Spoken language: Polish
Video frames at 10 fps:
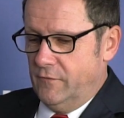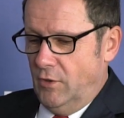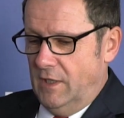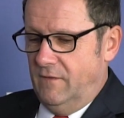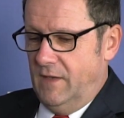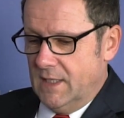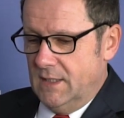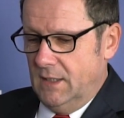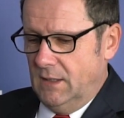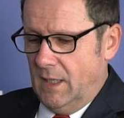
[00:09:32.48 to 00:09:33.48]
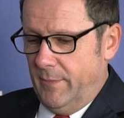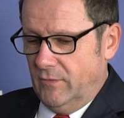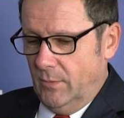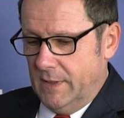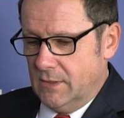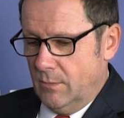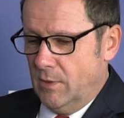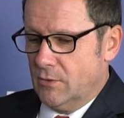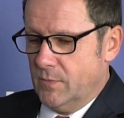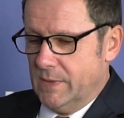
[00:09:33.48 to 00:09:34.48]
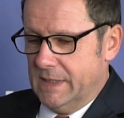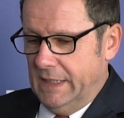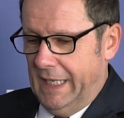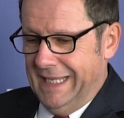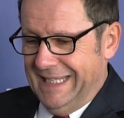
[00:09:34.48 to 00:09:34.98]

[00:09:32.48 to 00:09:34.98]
swojej wiedzy. Na pewno Pani zrobiła rozpoznanie,